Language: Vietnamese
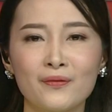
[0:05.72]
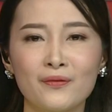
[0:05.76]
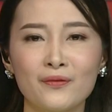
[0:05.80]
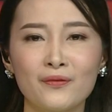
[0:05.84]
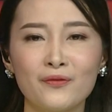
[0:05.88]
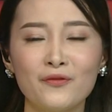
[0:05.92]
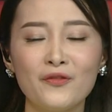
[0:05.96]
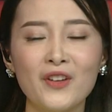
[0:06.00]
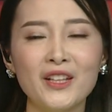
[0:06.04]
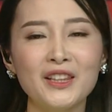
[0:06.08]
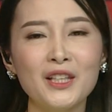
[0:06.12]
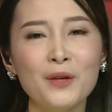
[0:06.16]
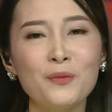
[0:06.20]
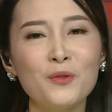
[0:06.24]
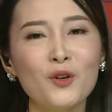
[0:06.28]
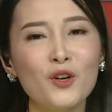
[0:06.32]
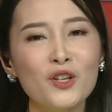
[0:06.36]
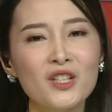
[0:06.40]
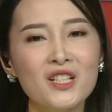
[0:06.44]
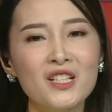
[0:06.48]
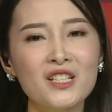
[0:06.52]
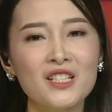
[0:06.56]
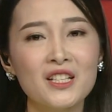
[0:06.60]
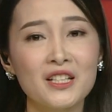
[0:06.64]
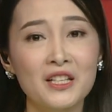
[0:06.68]
Và tiếp nối
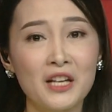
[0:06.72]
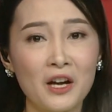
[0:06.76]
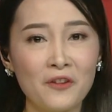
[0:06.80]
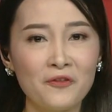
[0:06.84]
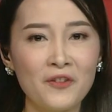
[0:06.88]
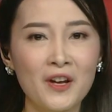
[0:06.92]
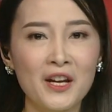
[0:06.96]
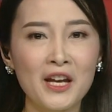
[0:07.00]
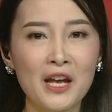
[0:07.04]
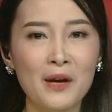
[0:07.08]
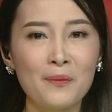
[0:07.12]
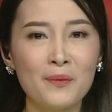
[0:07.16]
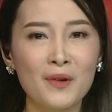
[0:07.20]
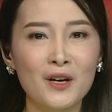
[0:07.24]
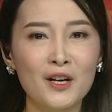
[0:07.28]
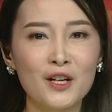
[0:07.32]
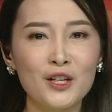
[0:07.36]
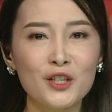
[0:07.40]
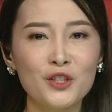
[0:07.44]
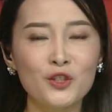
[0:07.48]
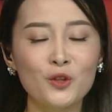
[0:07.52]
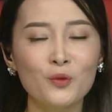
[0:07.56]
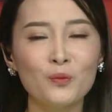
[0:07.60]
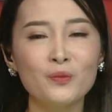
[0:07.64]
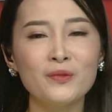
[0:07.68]
chương trình Cà phê ngày
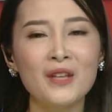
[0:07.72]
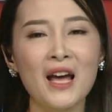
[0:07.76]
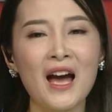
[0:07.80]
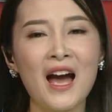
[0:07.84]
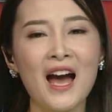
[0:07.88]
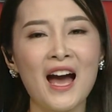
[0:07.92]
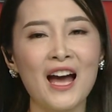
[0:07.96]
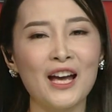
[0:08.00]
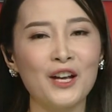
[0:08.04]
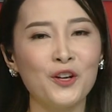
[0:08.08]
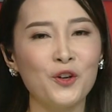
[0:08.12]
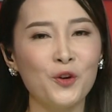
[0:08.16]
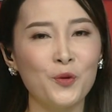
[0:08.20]
mới, chúng ta hãy